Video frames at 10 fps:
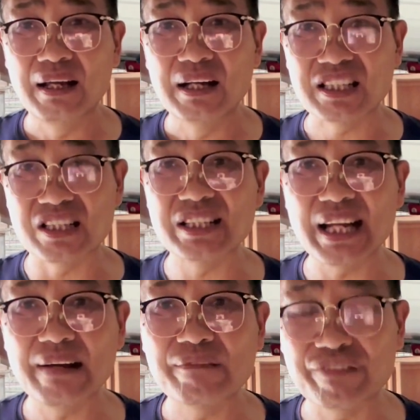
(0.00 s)
时
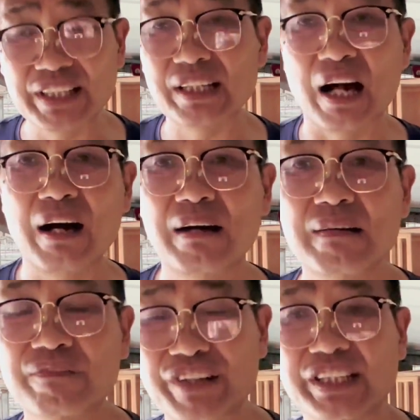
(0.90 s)
间飞得长，
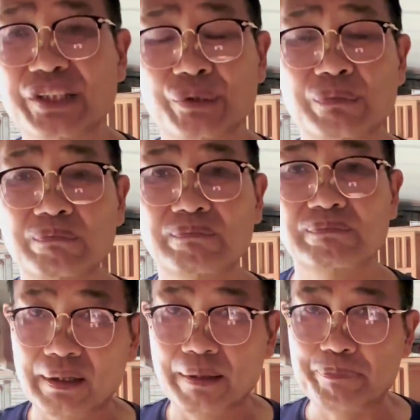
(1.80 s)
飞得久。
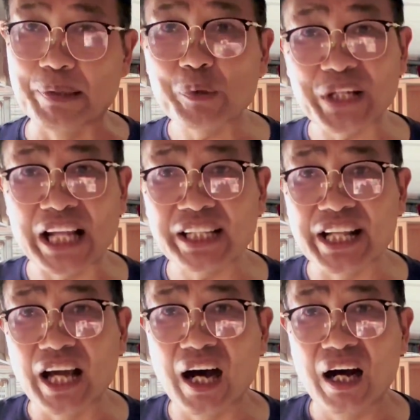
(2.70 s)
屏幕前的
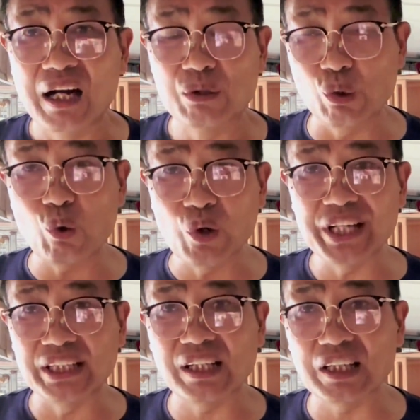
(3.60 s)
你啊，如果
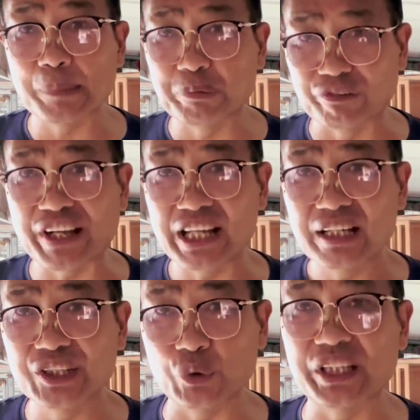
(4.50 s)
你的鸽子不飞，
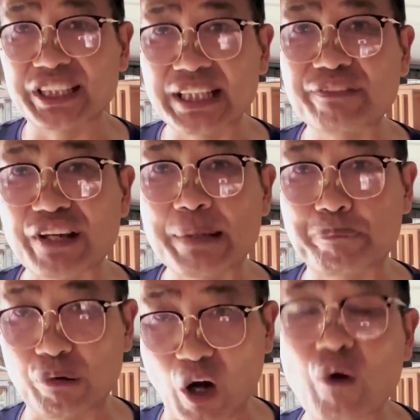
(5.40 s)
就是低飞
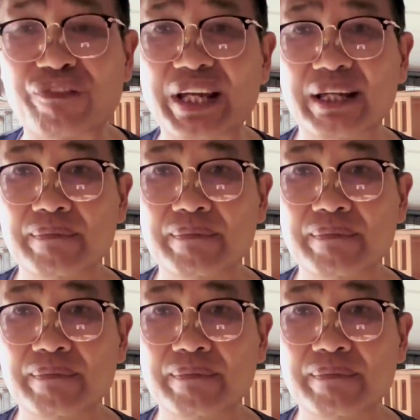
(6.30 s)
不高飞，